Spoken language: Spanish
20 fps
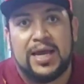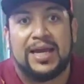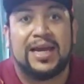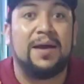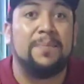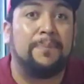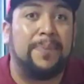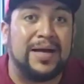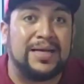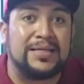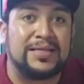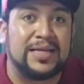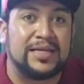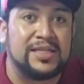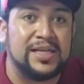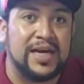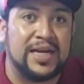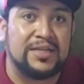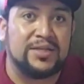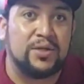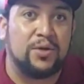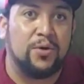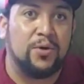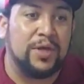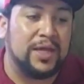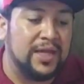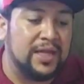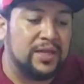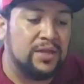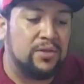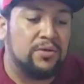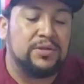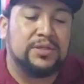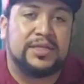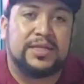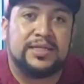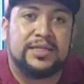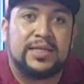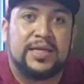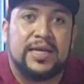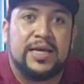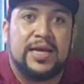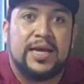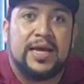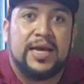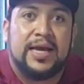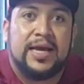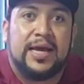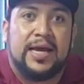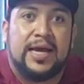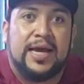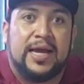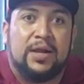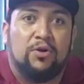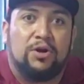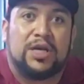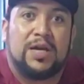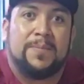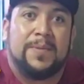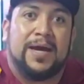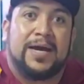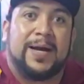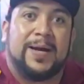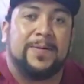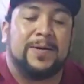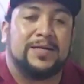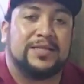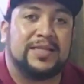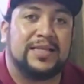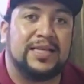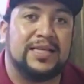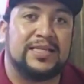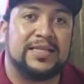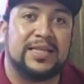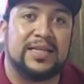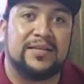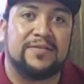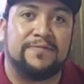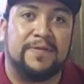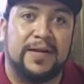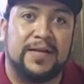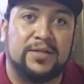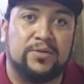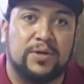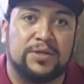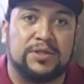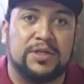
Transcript: ¿Qué pasa, Charles? Oye, entonces eh, lo que me acabas de decir es falso.